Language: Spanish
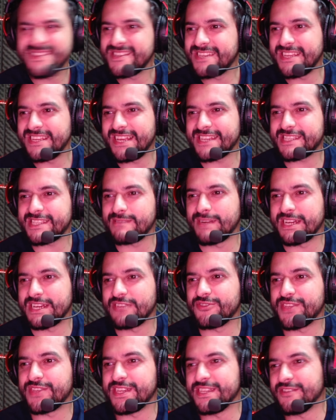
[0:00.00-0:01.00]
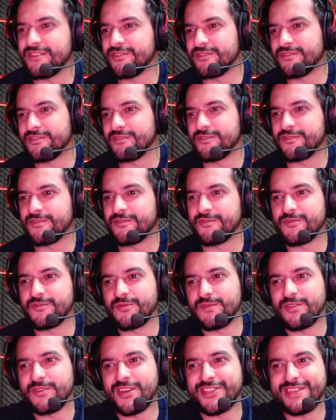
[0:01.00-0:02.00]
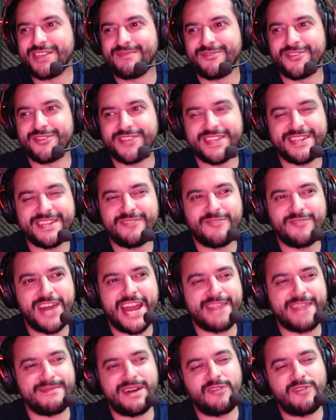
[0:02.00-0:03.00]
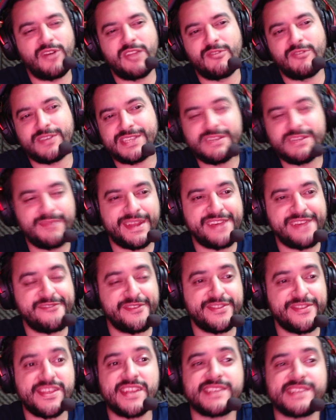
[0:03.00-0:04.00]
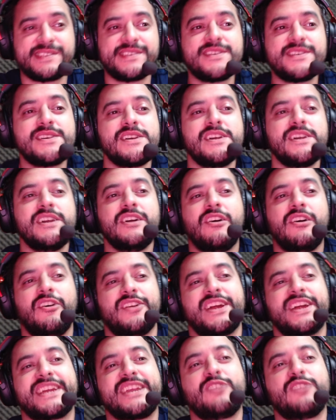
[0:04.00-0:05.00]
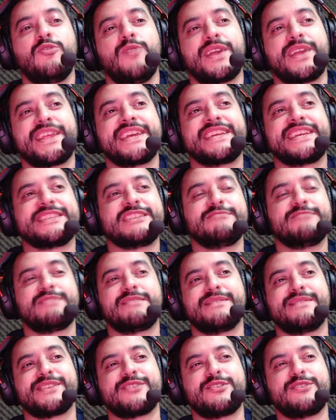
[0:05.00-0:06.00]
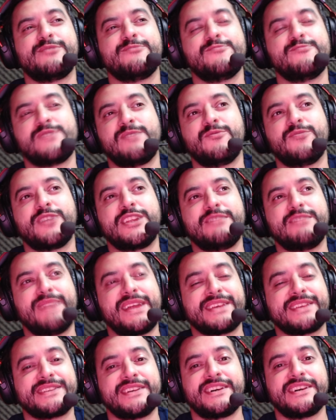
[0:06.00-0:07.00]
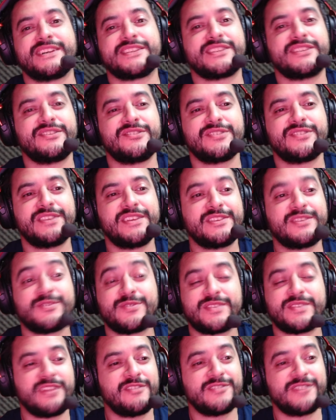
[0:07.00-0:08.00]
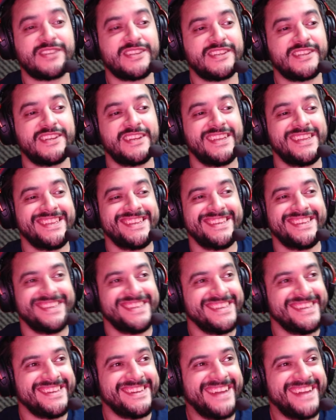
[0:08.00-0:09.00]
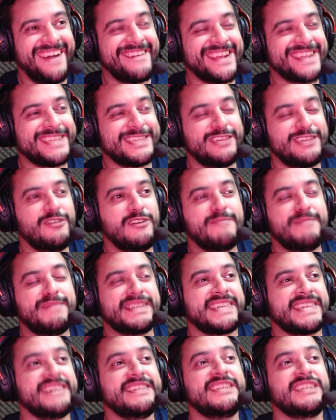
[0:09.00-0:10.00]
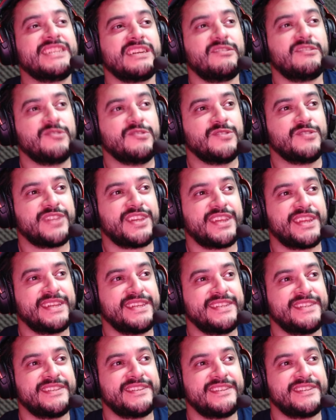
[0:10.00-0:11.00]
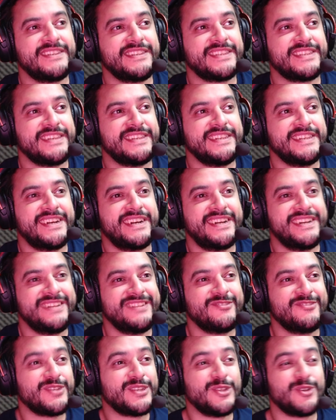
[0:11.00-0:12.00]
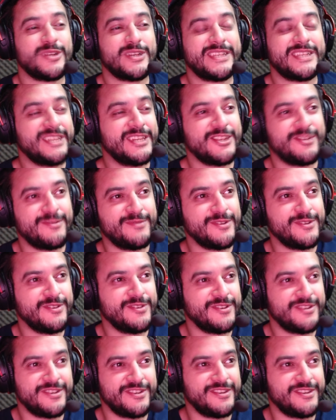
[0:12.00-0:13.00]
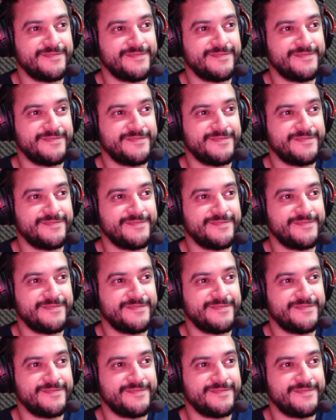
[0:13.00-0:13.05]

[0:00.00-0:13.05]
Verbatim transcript: Qué lástima que no, tuvieron no, tuvieron tiempo de tener un arma o algo así para defenderse. Ahora, qué cobarde hay que ser para matar a una mujer embarazada, chaval. Eso es algo que. Habrá sido de pesadilla, boludo, estar ahí ese día. Lo que, hicieron, boludo, no.